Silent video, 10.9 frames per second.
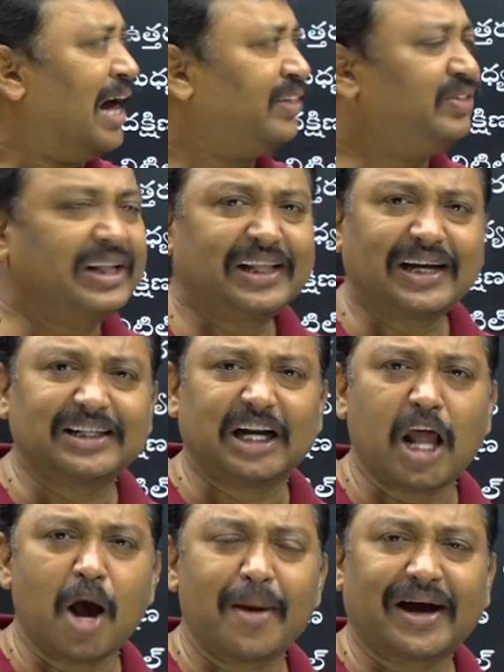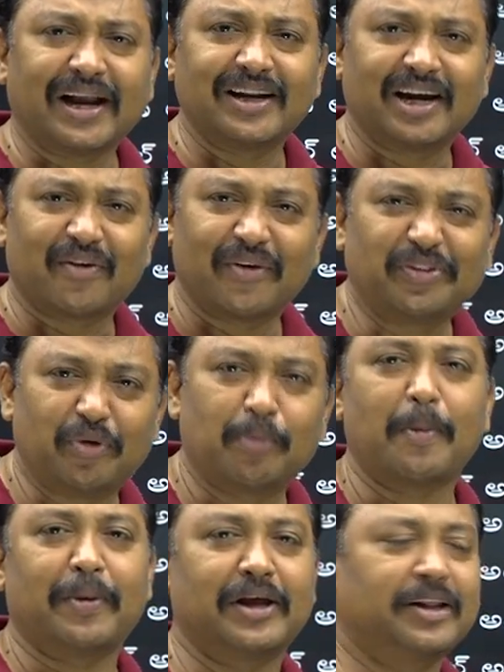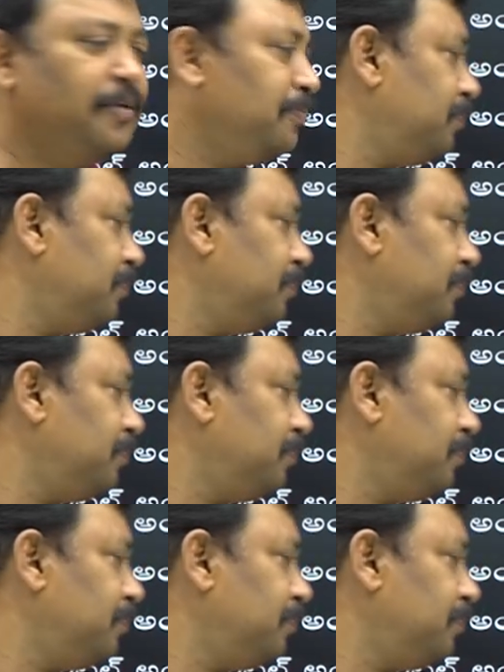అత్యధిక జనాభా కలిగినటువంటి ద్వీపం ఏది